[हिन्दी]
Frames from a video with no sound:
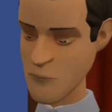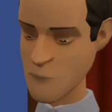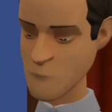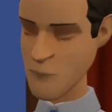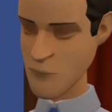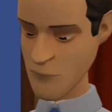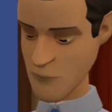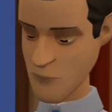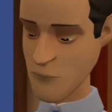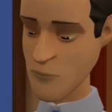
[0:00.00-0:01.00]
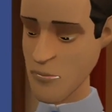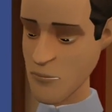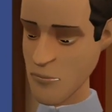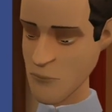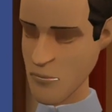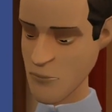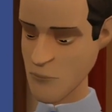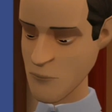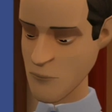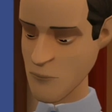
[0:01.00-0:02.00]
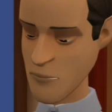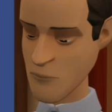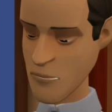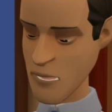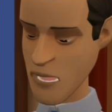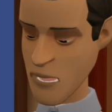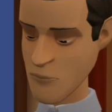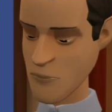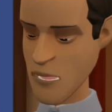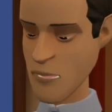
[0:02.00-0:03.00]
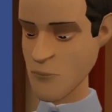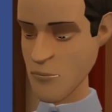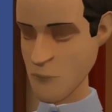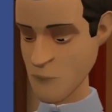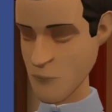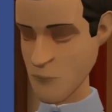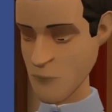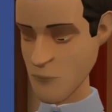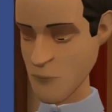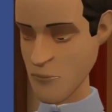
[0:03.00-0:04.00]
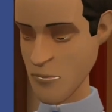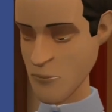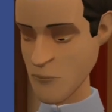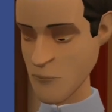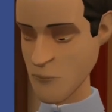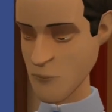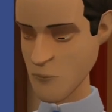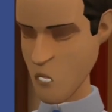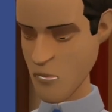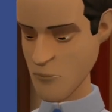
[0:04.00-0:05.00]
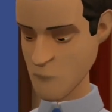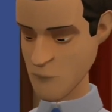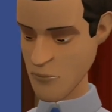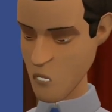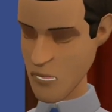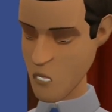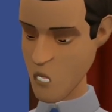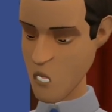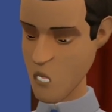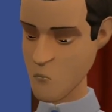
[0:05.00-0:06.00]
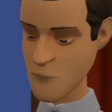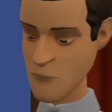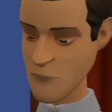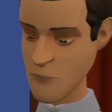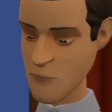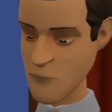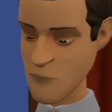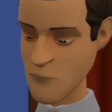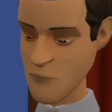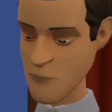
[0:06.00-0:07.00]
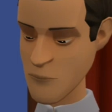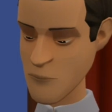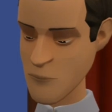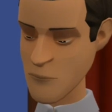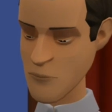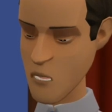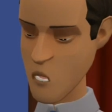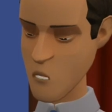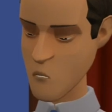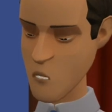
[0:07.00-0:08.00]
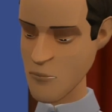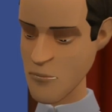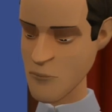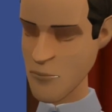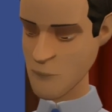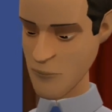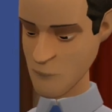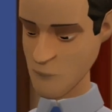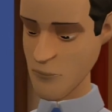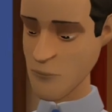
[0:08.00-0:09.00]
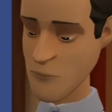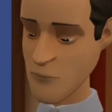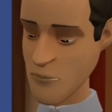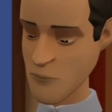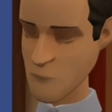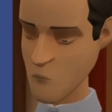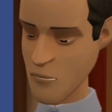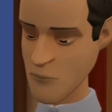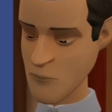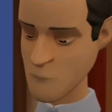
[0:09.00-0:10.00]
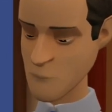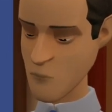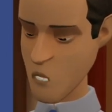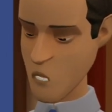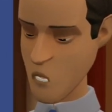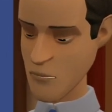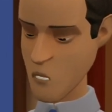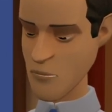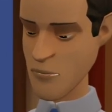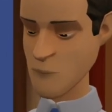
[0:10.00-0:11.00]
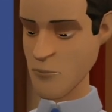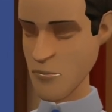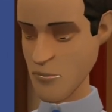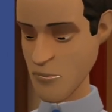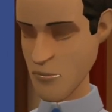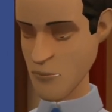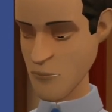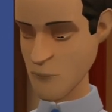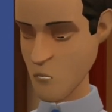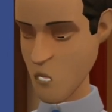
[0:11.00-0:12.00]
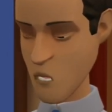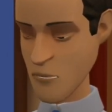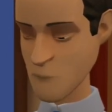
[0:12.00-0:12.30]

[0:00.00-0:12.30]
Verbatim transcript: अरे ये क्या तुम्हारे पास तो अच्छे शूज़ और पैंट भी नहीं है पहनने के लिए कपड़े नहीं और आ जाते हैं मुंह उठा के यहाँ पे खाना खाने के लिए